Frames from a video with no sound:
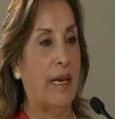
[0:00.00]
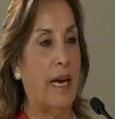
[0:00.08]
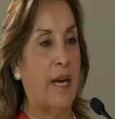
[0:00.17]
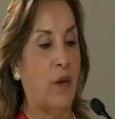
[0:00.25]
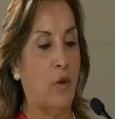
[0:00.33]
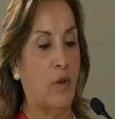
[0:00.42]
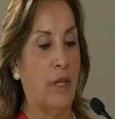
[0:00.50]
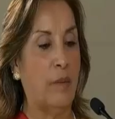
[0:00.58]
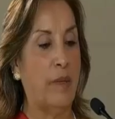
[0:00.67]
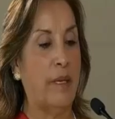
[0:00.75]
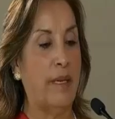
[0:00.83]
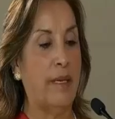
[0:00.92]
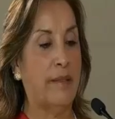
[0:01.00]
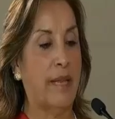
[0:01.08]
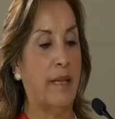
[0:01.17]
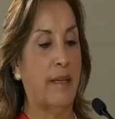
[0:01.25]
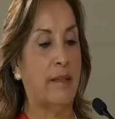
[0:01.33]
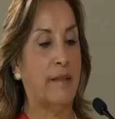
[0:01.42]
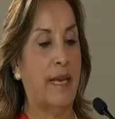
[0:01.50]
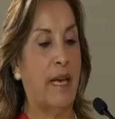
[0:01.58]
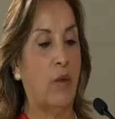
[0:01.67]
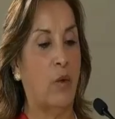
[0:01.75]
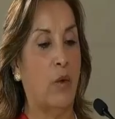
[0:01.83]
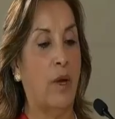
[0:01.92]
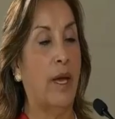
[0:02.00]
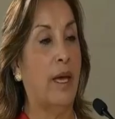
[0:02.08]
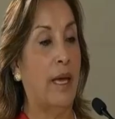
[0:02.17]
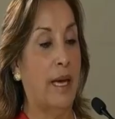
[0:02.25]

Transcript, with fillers: el cargo de ministra de Estado